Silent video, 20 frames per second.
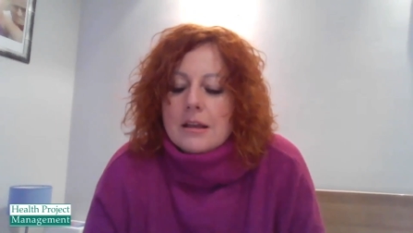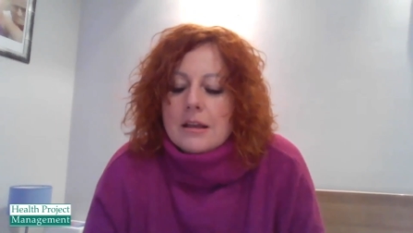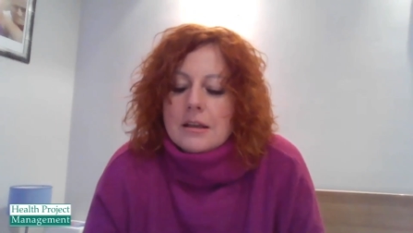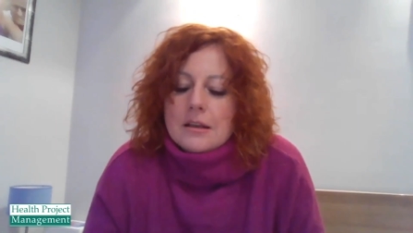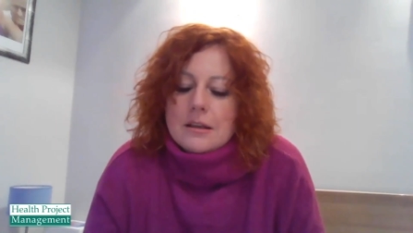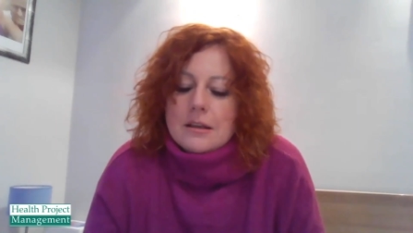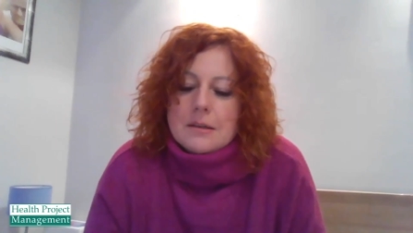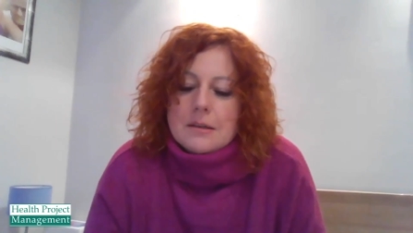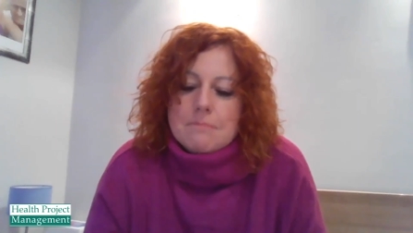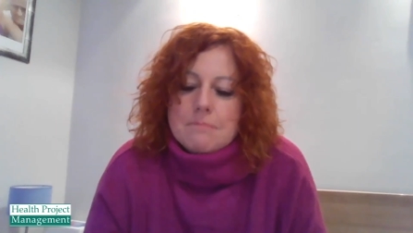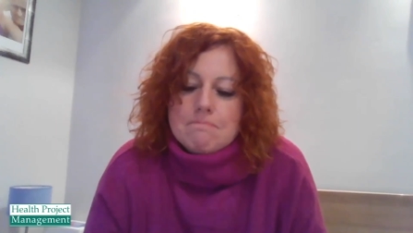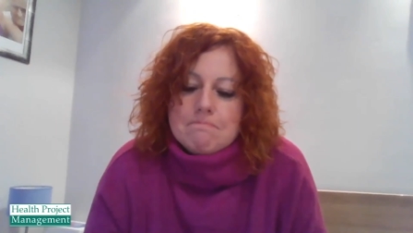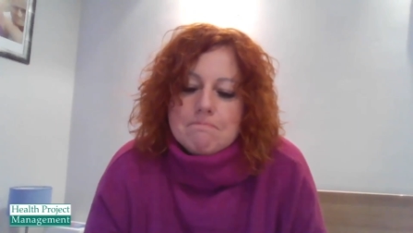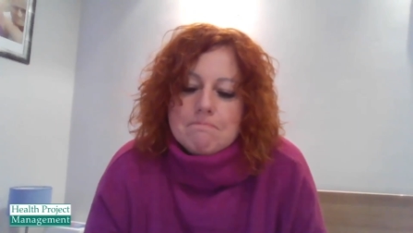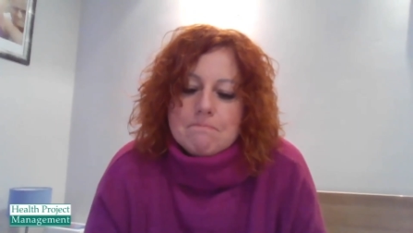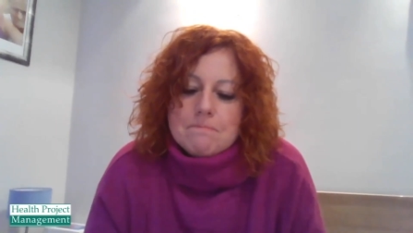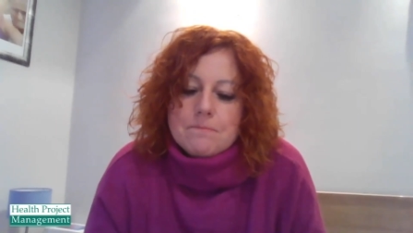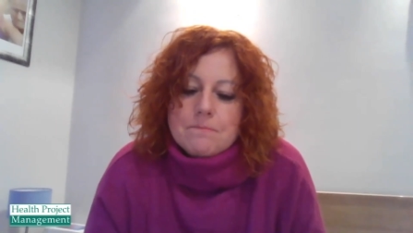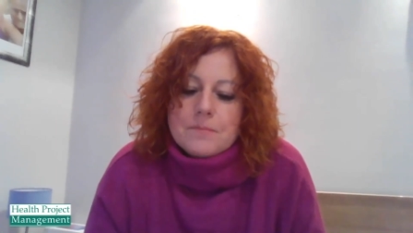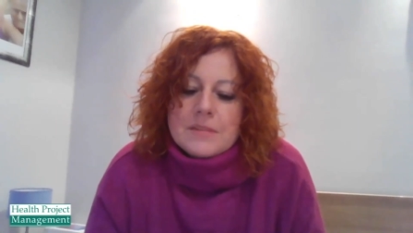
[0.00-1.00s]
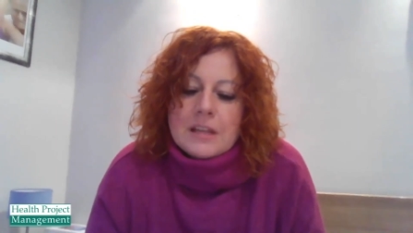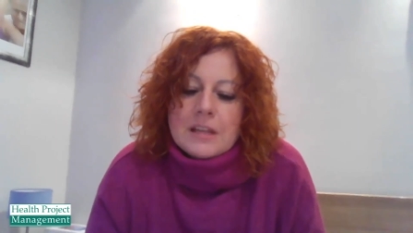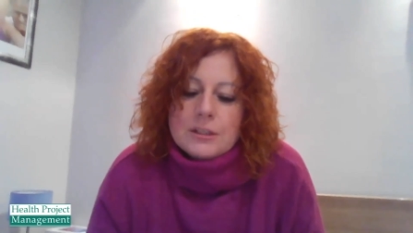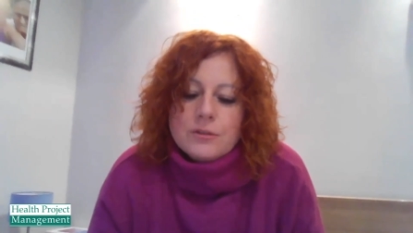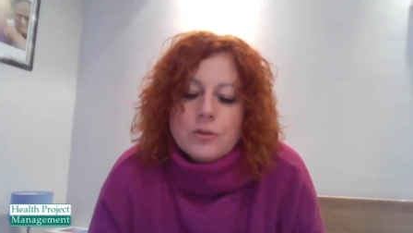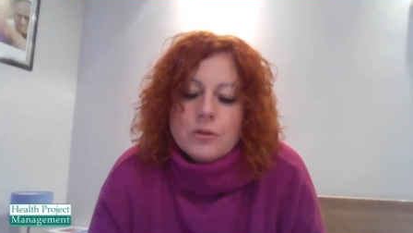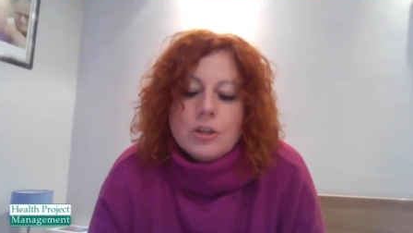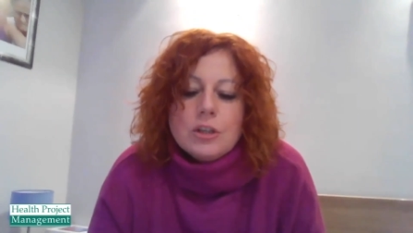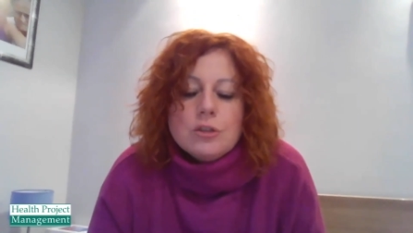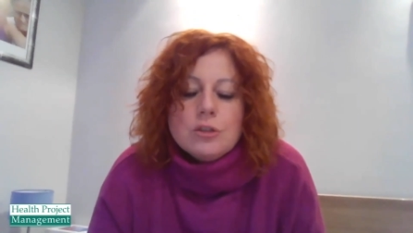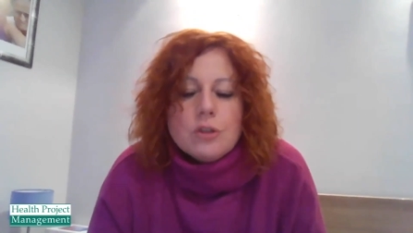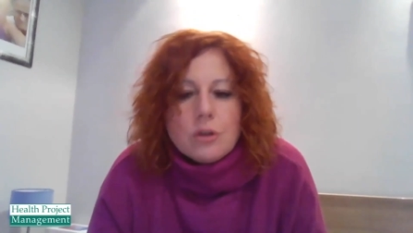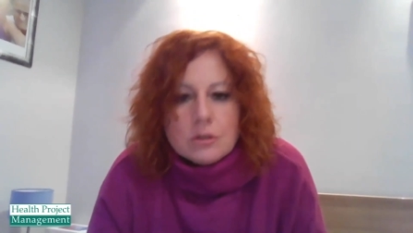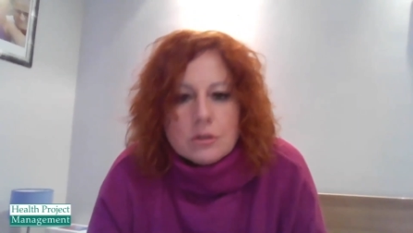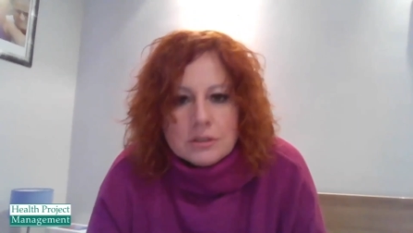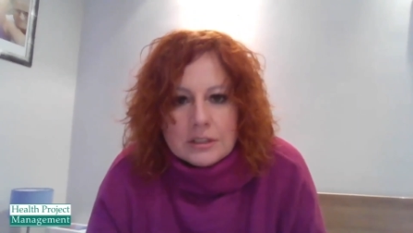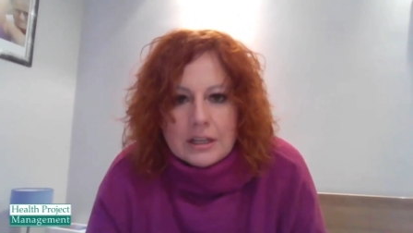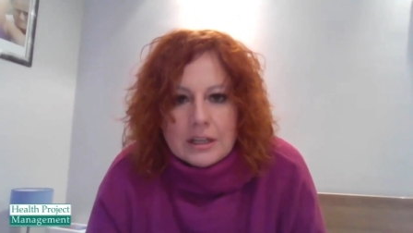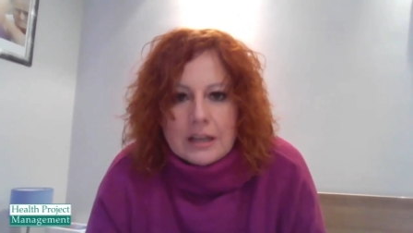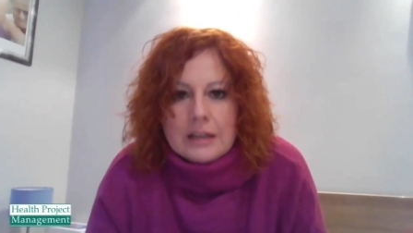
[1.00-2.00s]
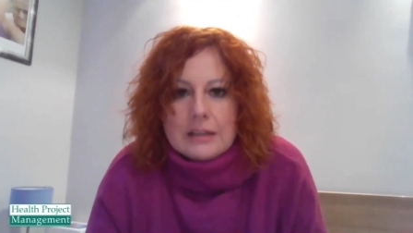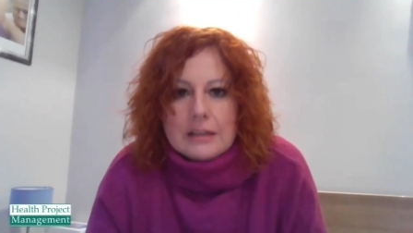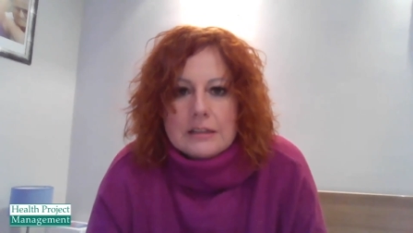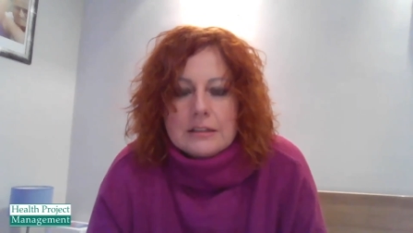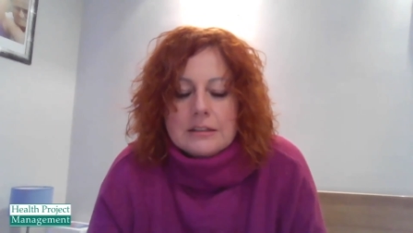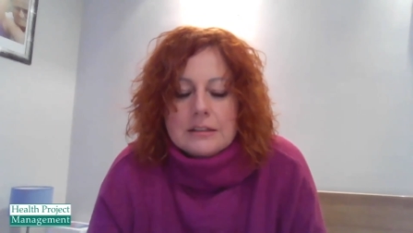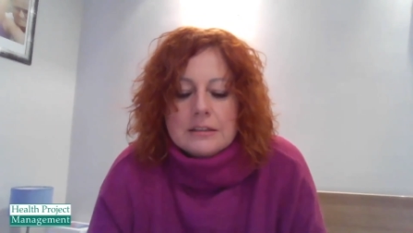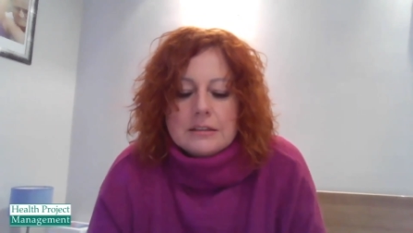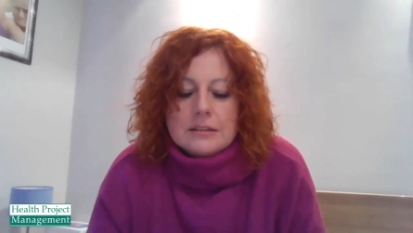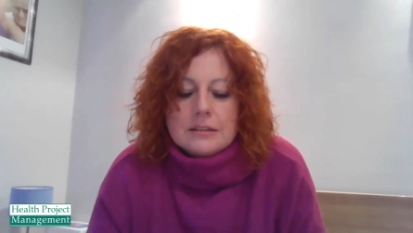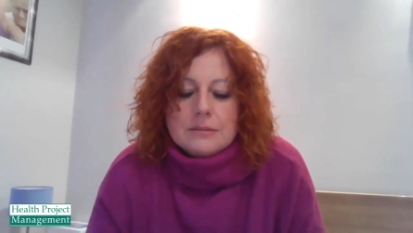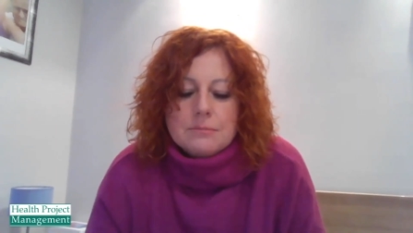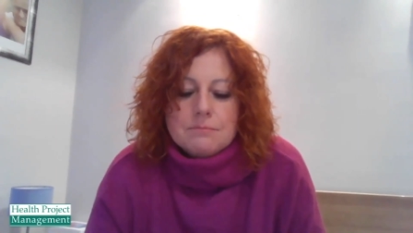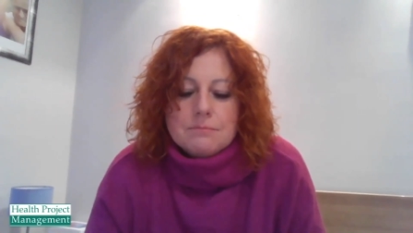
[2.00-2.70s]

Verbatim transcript: Y, na swojej drodze y,